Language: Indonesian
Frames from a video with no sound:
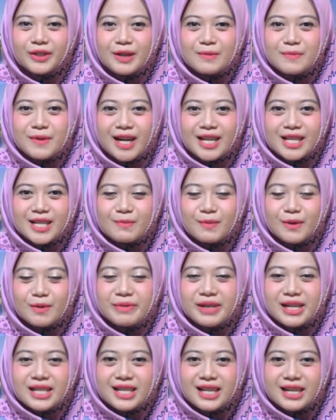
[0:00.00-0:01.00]
Terima kasih
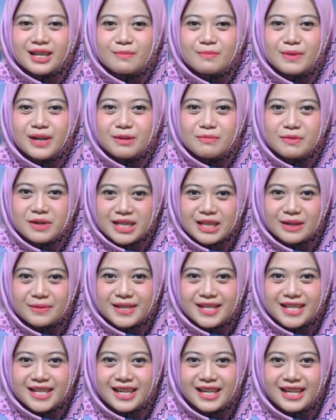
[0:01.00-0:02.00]
pemirsa kembali
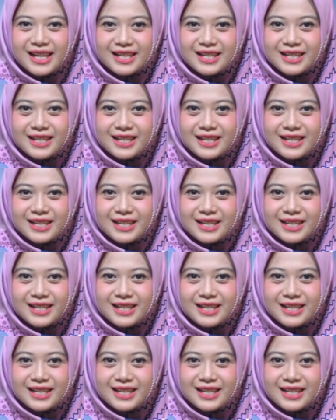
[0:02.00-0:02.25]
bersama saya